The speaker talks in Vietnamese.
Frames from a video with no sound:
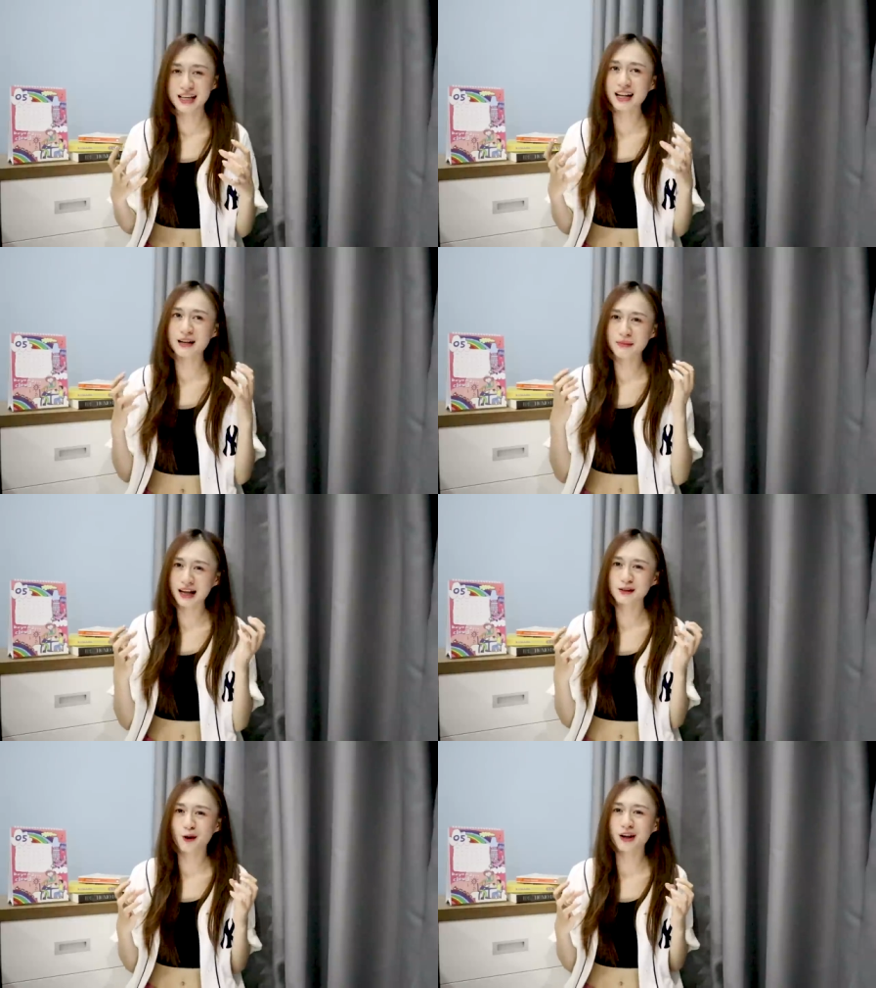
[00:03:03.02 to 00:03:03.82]
giác là
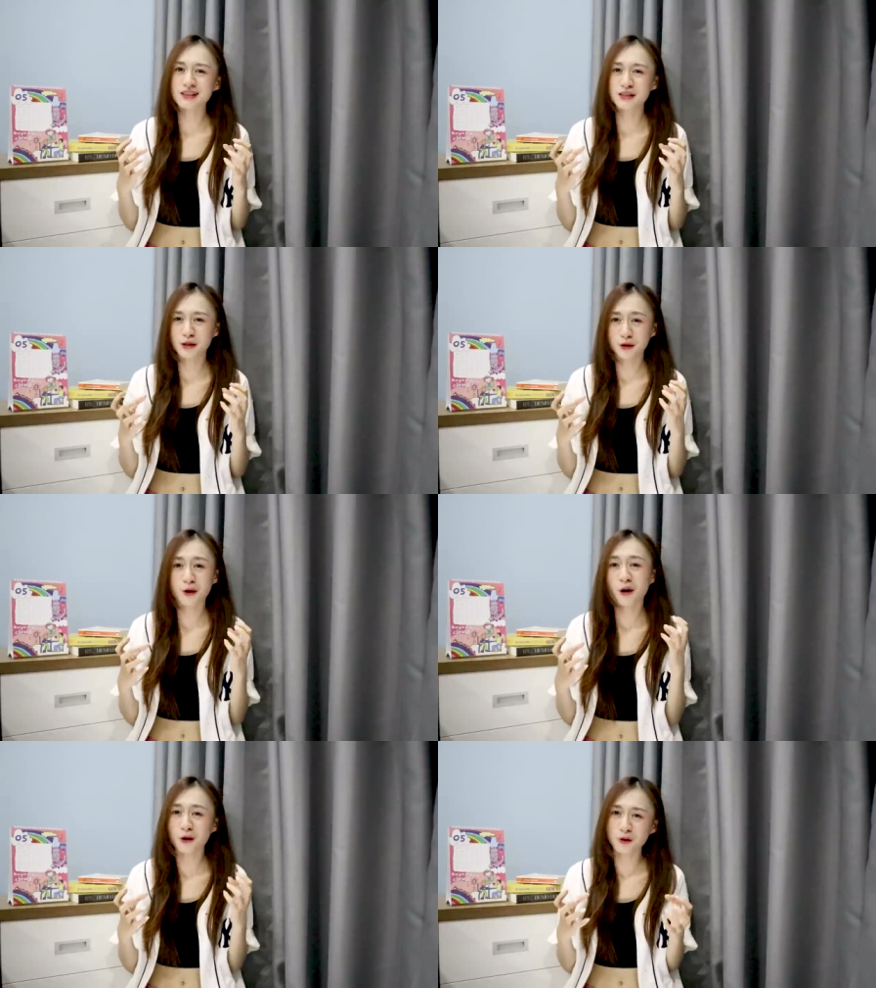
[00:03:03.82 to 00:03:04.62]
bạn có cái gì đó
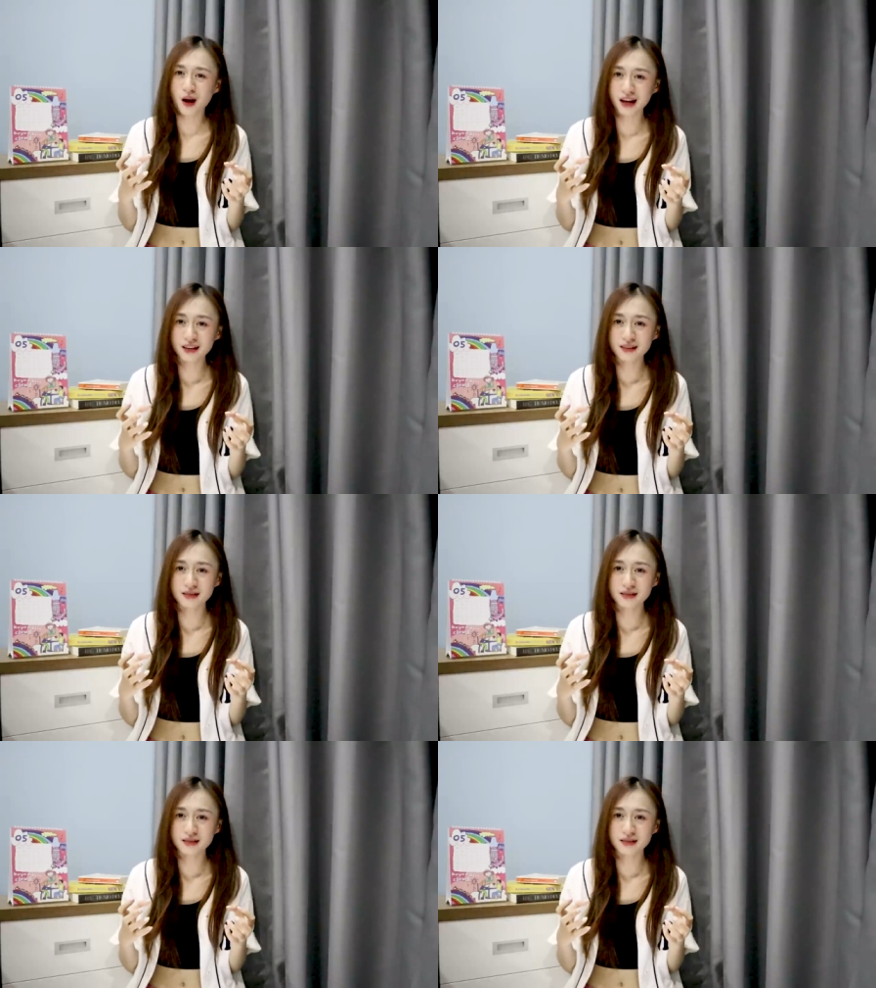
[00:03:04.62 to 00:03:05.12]
nó khó đoán